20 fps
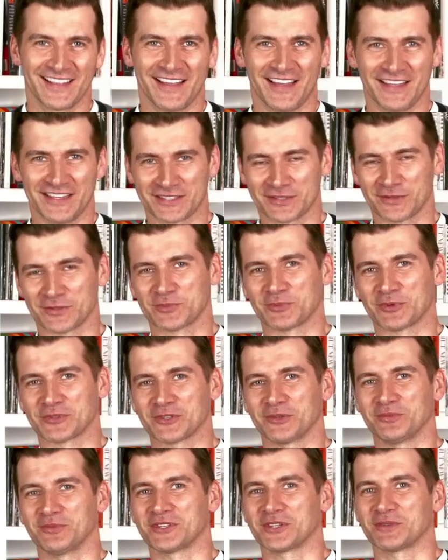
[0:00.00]
Ale są
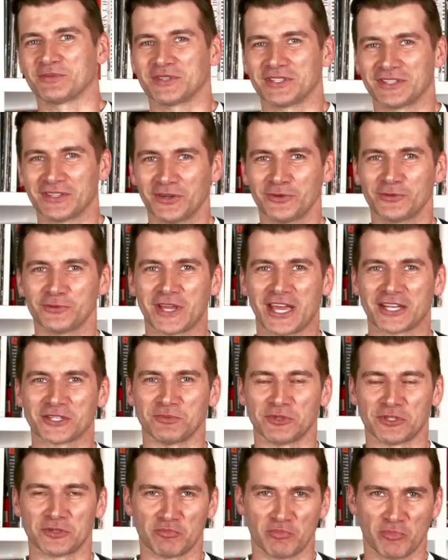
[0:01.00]
sposoby, żeby i to
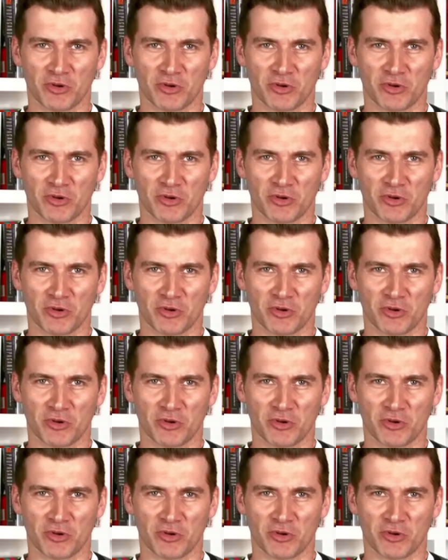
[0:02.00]
ujarzmić.